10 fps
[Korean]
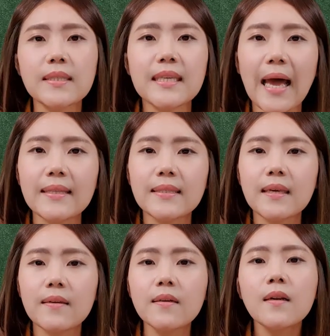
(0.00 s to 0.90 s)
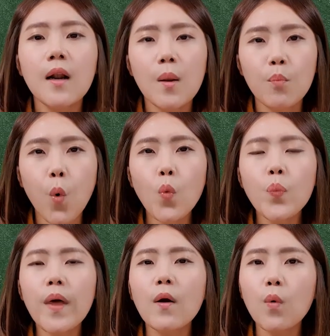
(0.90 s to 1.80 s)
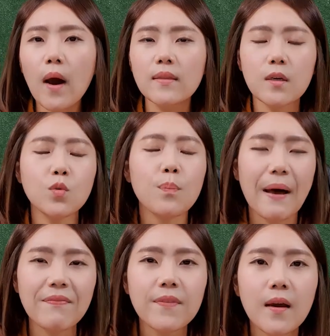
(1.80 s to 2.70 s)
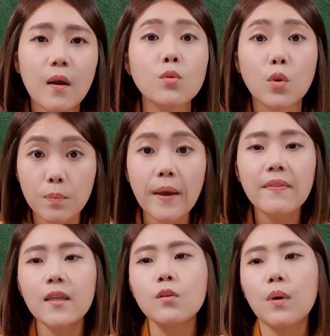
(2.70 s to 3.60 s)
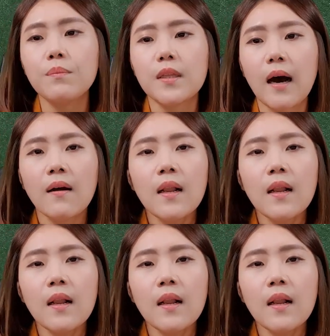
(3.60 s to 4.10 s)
그 자체를 본다고 하는 게 좀 맞다라고 저는 판단이 됩니다.